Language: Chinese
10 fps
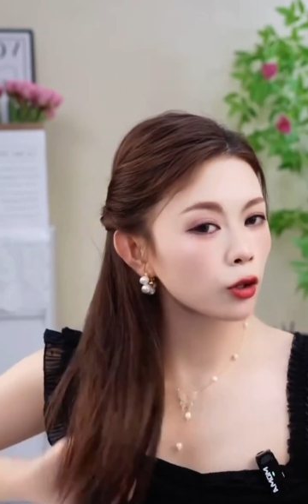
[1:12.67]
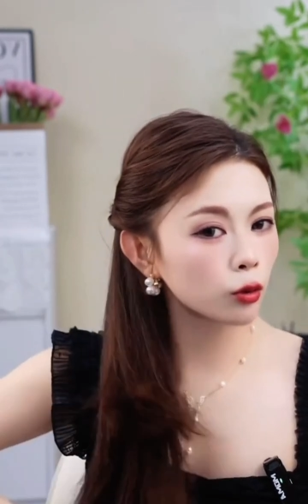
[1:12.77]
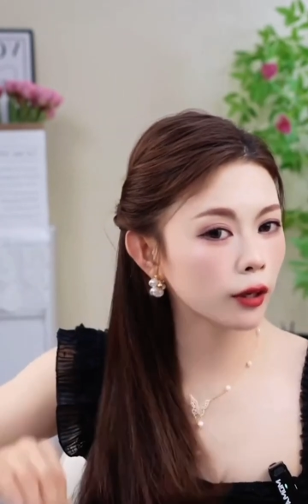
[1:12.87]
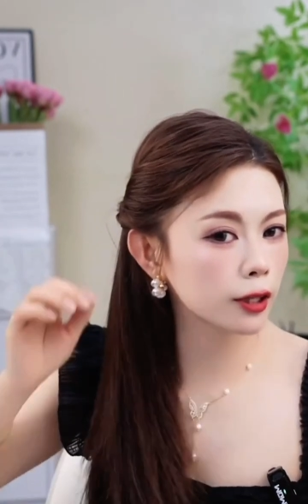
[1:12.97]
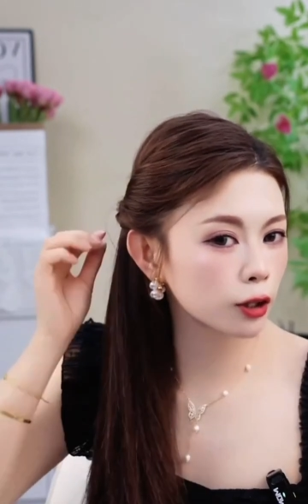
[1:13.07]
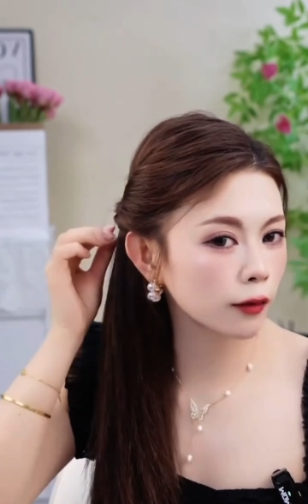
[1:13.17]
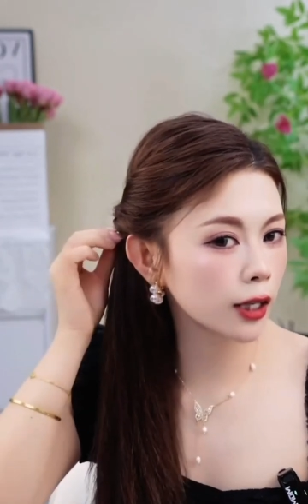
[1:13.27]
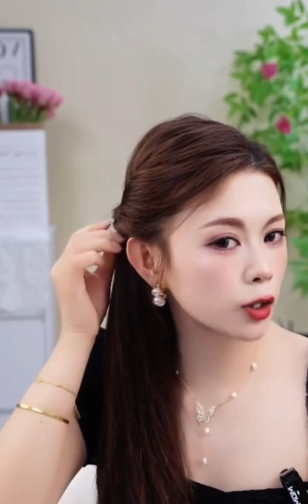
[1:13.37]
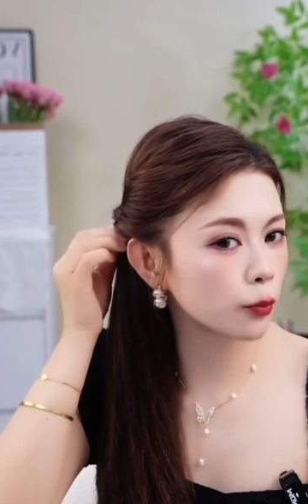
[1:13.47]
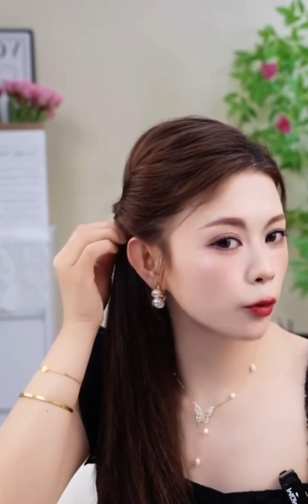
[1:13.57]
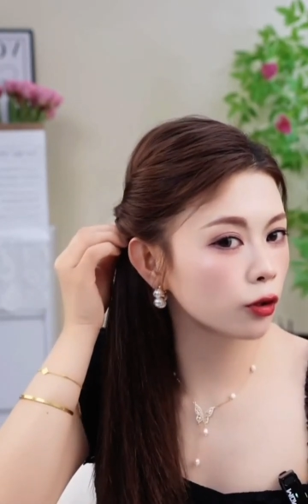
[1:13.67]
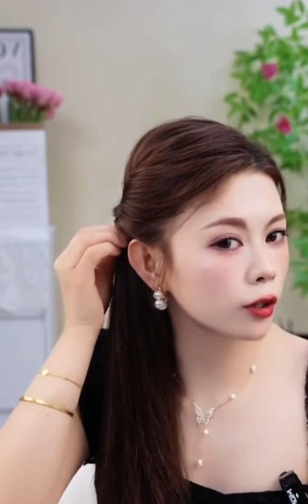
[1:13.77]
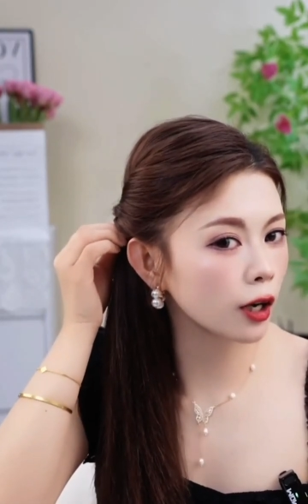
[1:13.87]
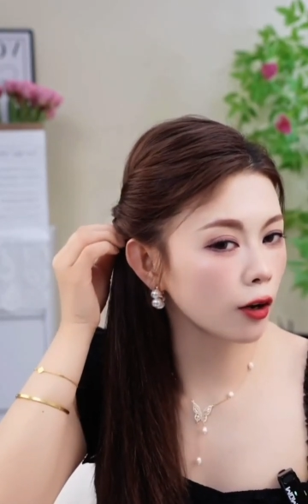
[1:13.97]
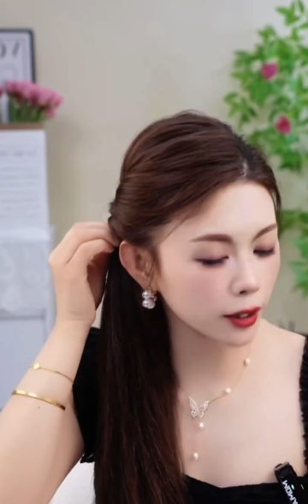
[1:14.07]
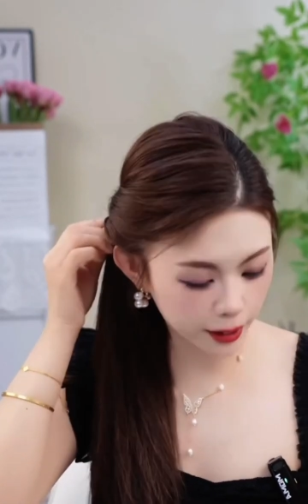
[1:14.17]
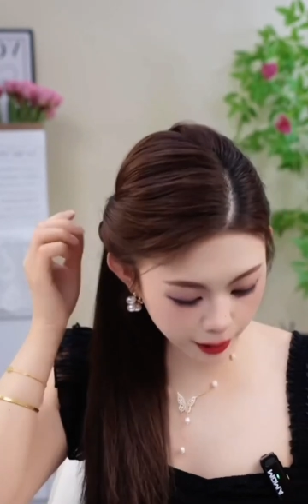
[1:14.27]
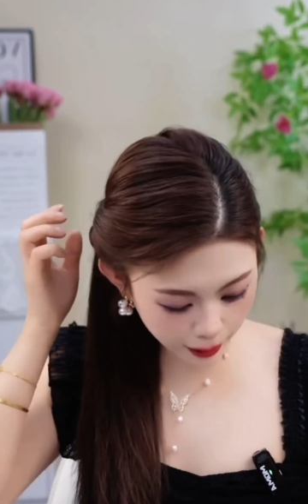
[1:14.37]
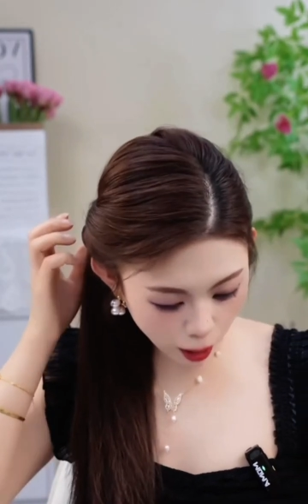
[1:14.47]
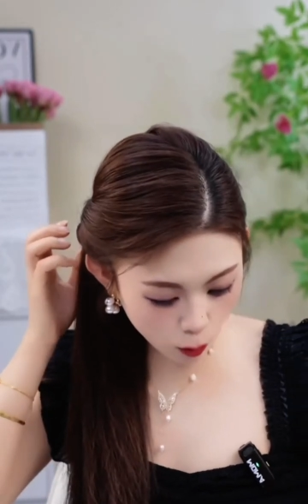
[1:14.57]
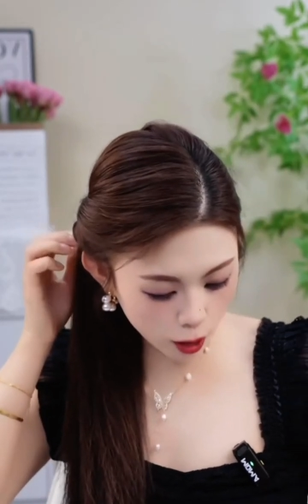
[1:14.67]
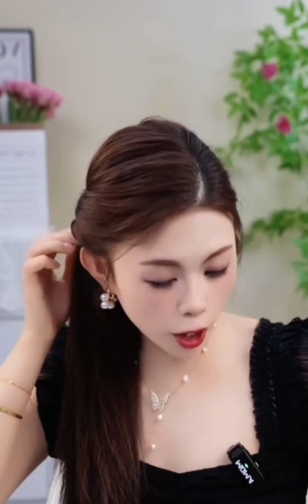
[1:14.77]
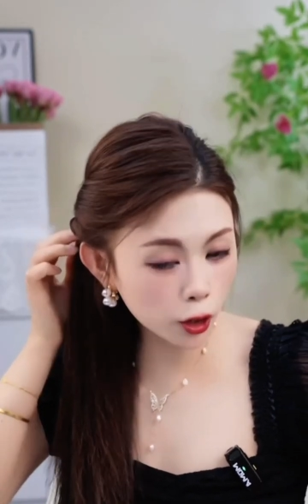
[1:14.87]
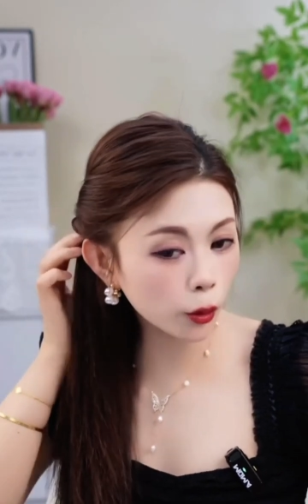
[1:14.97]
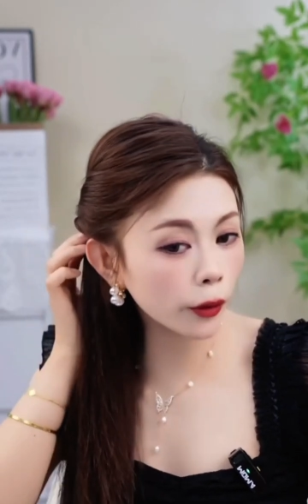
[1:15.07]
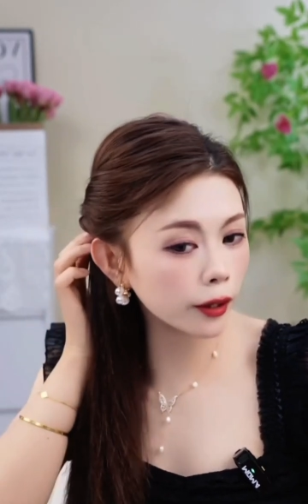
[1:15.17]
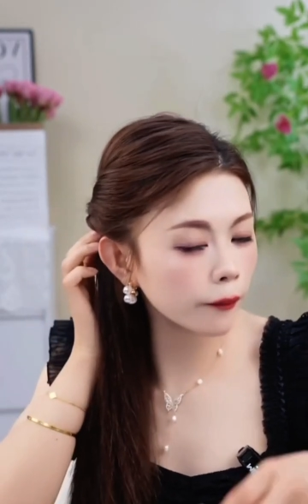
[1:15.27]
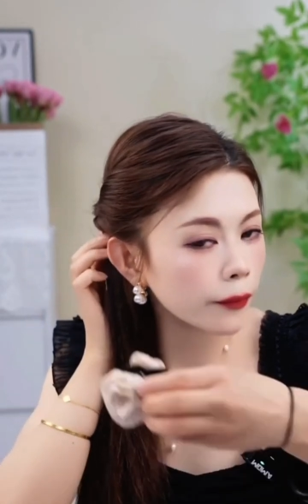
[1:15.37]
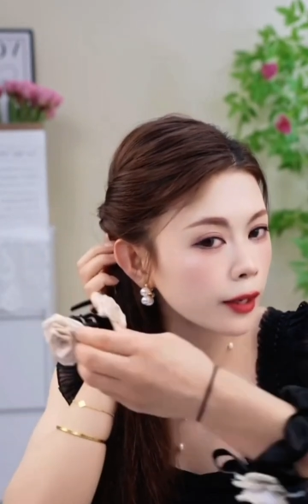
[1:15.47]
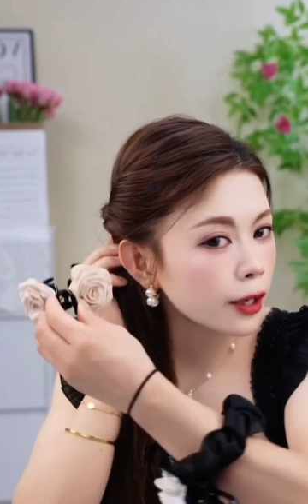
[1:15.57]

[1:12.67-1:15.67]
如果你头发是不够高的，你给它往上推。